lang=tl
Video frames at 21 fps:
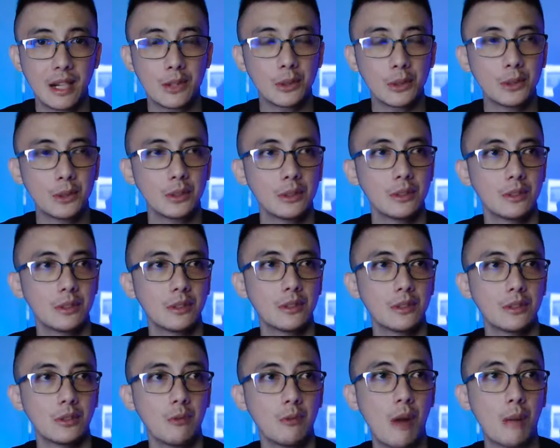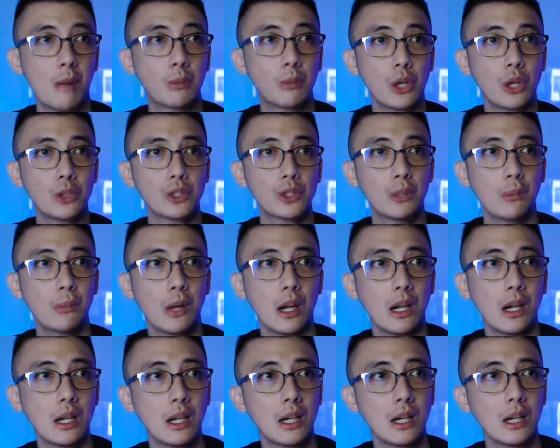I took up, yun, nag,
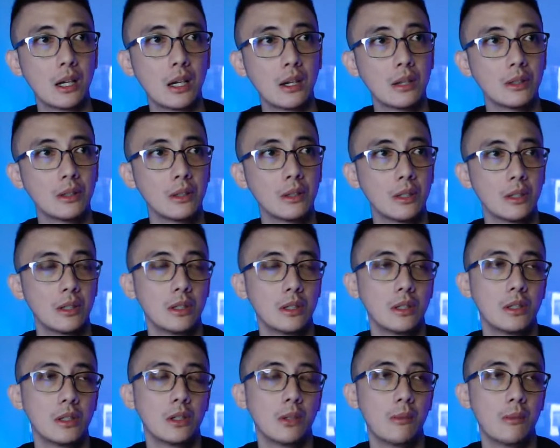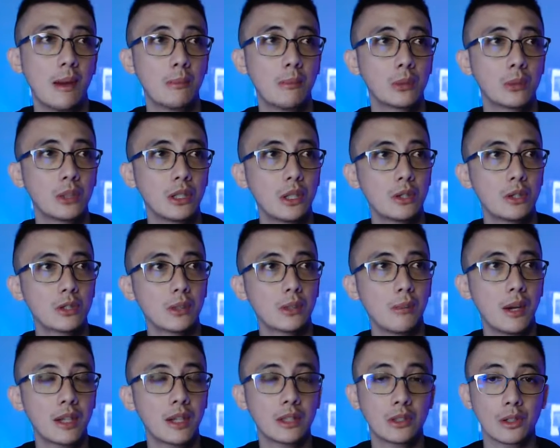kumuha ako ng mga courses.
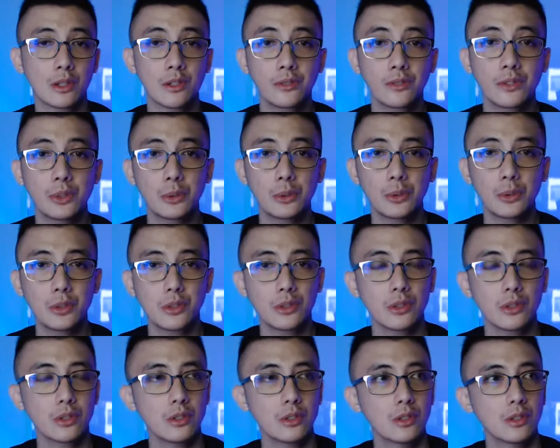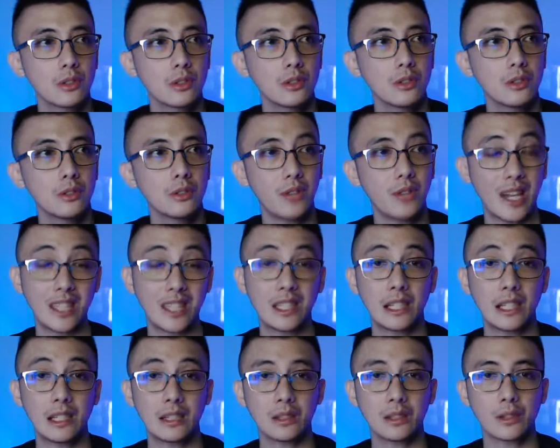Pero hindi rin naging
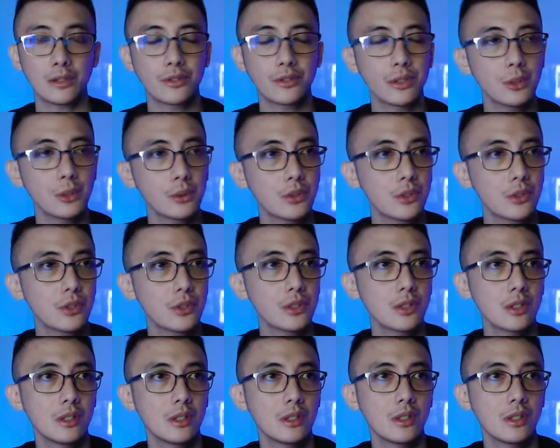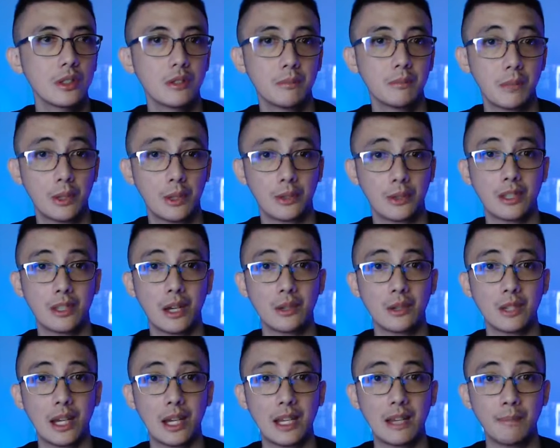fruitful kasi it's not what I want to do.
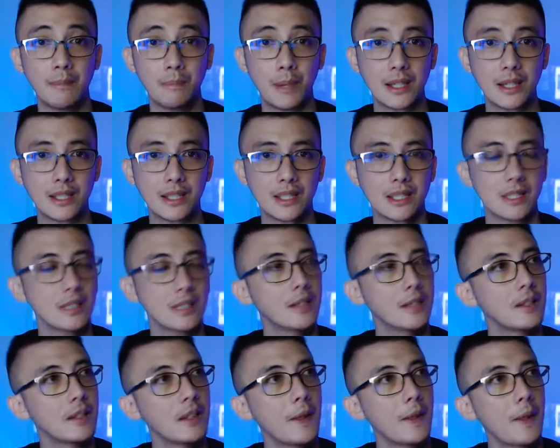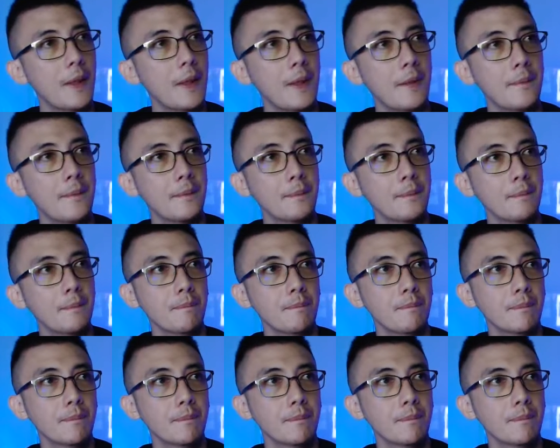Nag-apply-apply din ako.